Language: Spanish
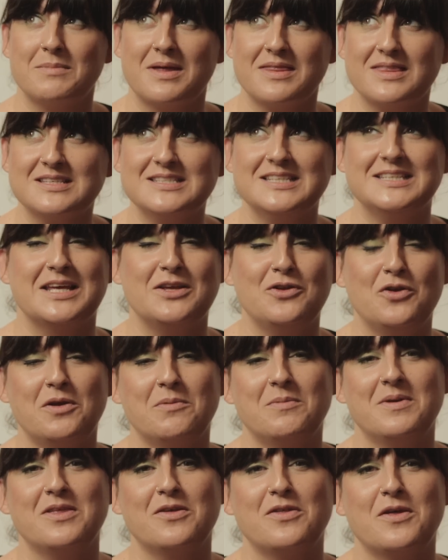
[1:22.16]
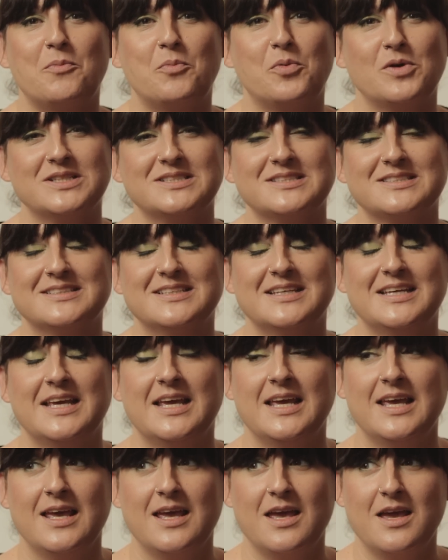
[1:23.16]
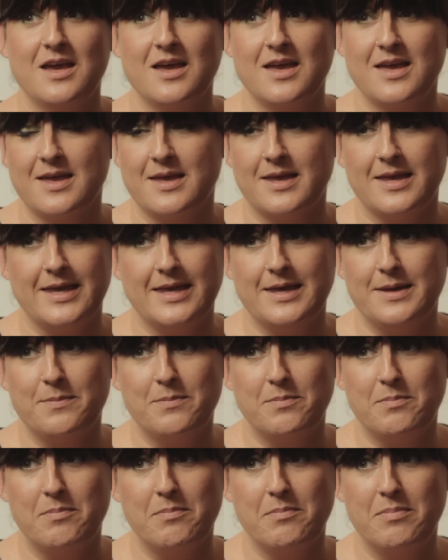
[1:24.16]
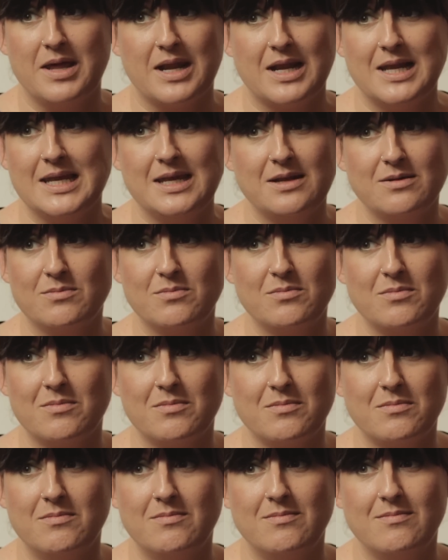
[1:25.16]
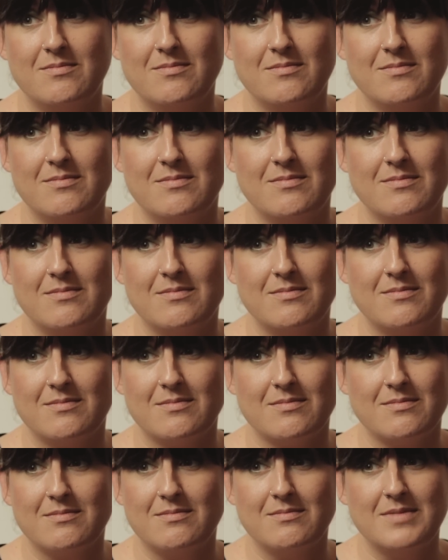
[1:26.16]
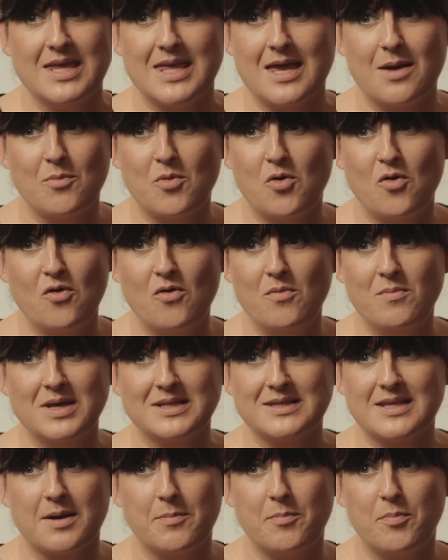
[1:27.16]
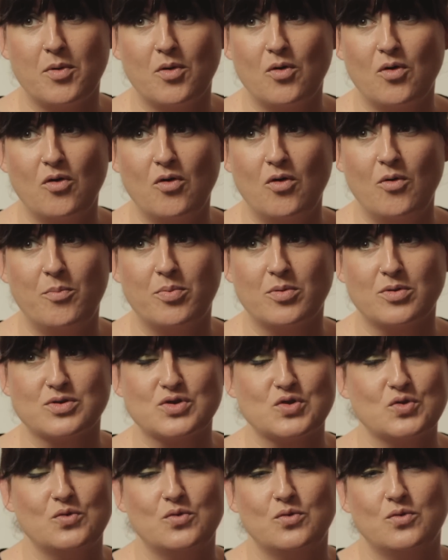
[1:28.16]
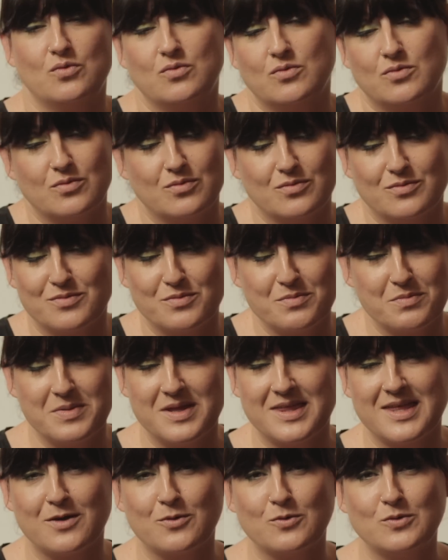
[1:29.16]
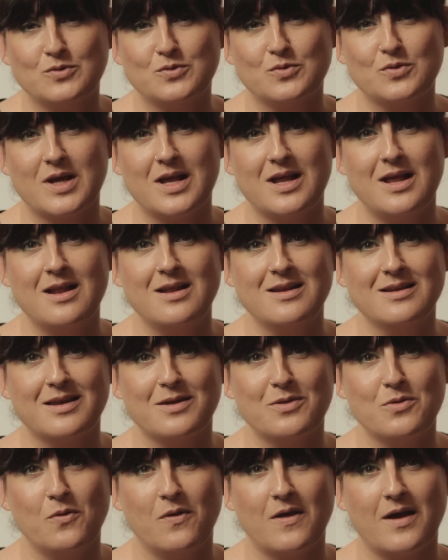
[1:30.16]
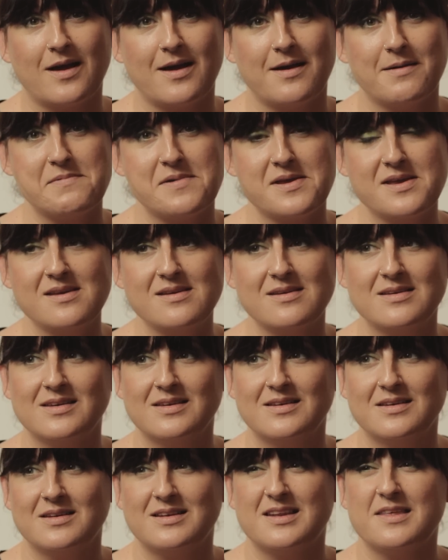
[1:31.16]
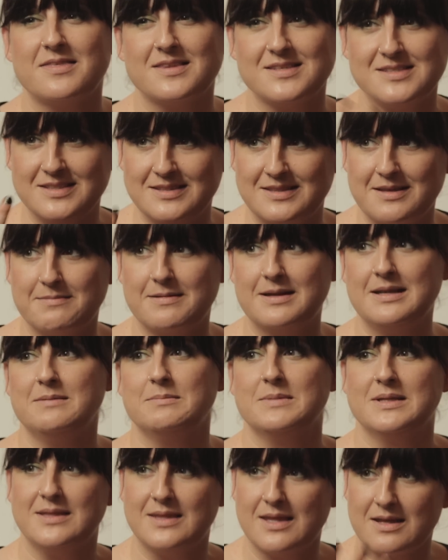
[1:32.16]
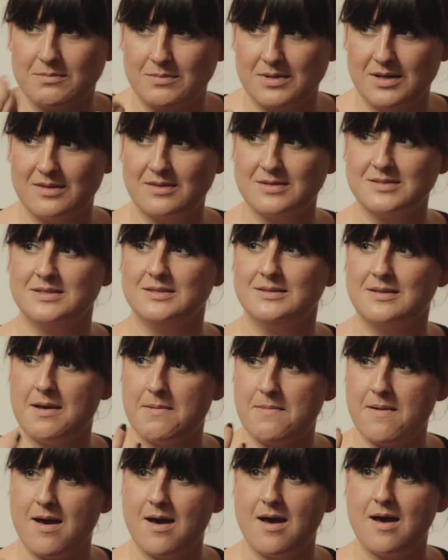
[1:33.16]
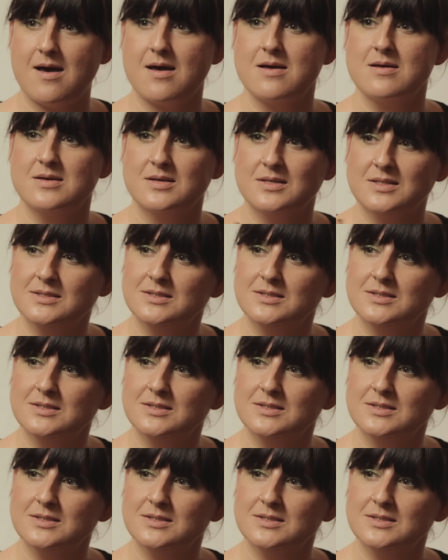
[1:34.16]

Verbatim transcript: más de siete años y medio después. Y Berlín mm, me llamó, me atrapó por su vida cultural, que duda cabe. Necesitaba alimentarme, necesitaba